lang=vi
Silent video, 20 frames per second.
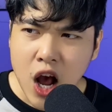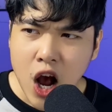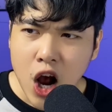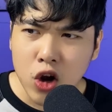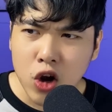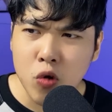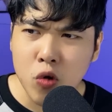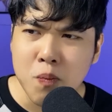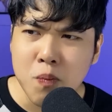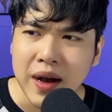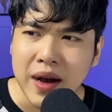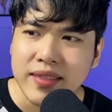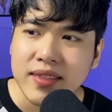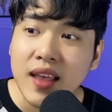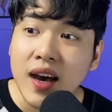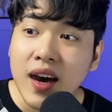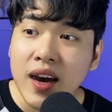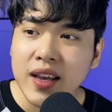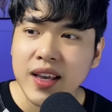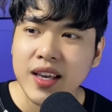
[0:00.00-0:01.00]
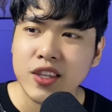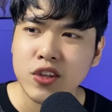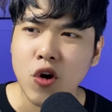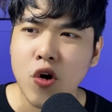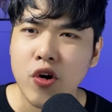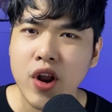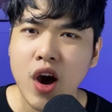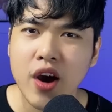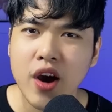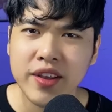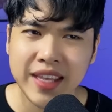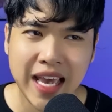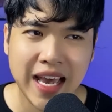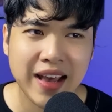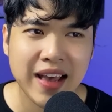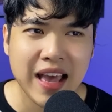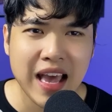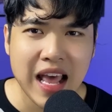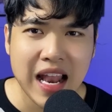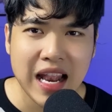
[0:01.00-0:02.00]
lúc mà tới cái chỗ đó nha,
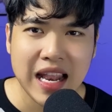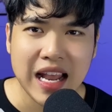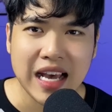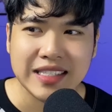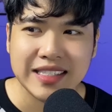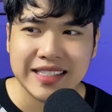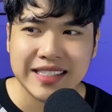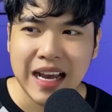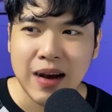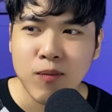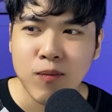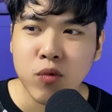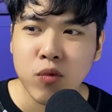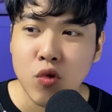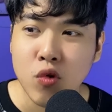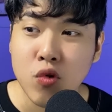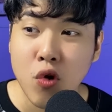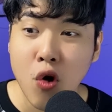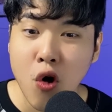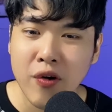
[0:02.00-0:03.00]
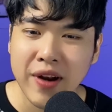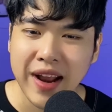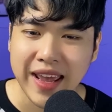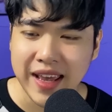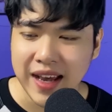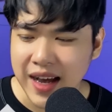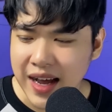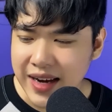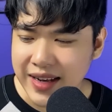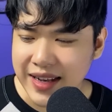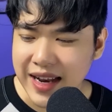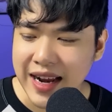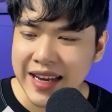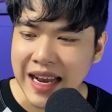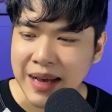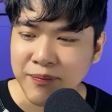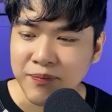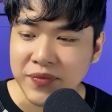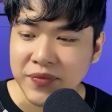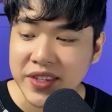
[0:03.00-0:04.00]
là chồng của cô này á, đã
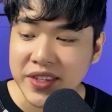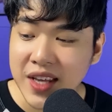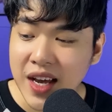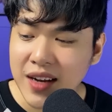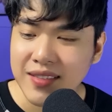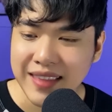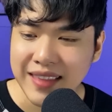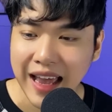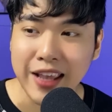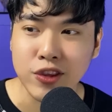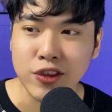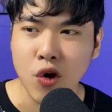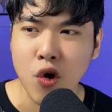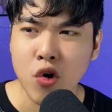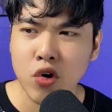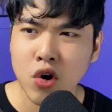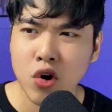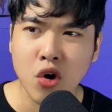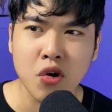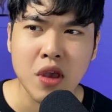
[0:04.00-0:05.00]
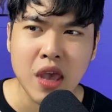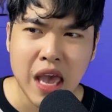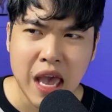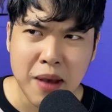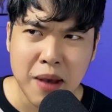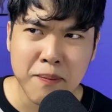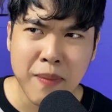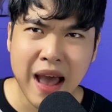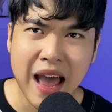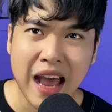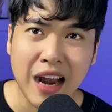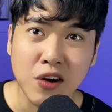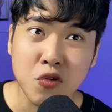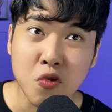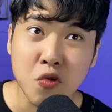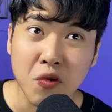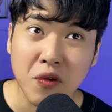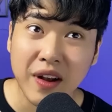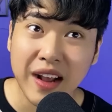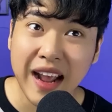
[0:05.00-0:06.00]
nằm chết tại chỗ rồi, mà
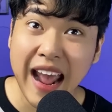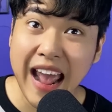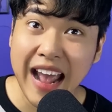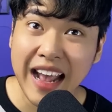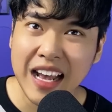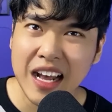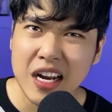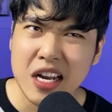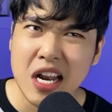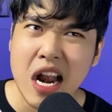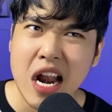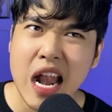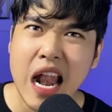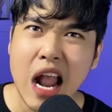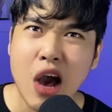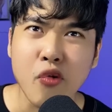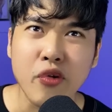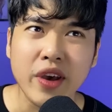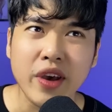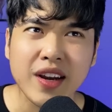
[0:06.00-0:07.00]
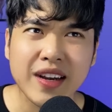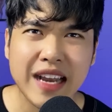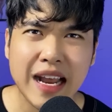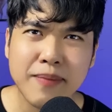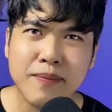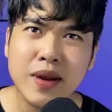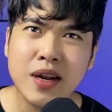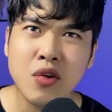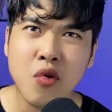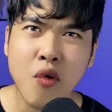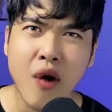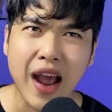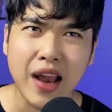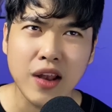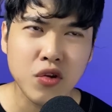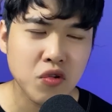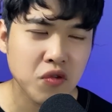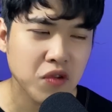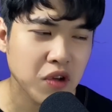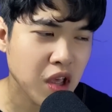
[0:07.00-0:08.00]
ruột gan á, nó lòi hết ra bên ngoài
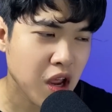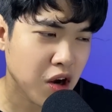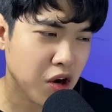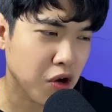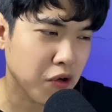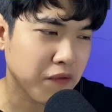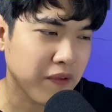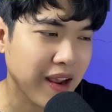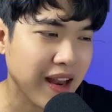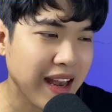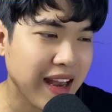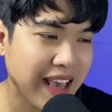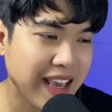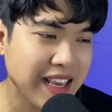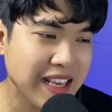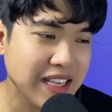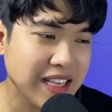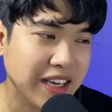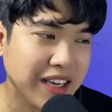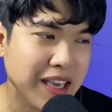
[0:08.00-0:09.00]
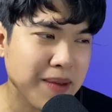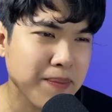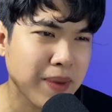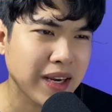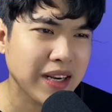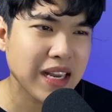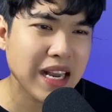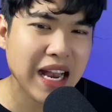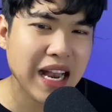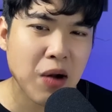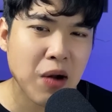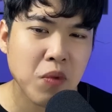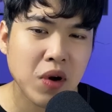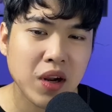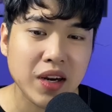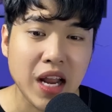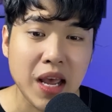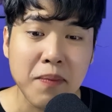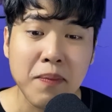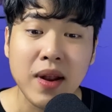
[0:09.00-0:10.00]
luôn, rồi phải lấy những cái bịch ni lông á,
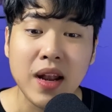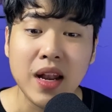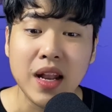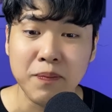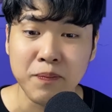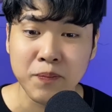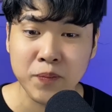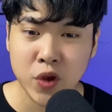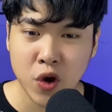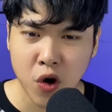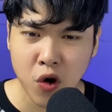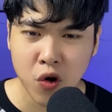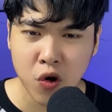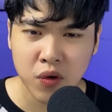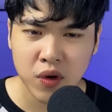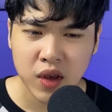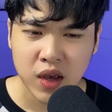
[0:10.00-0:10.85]
để mà lụm vô.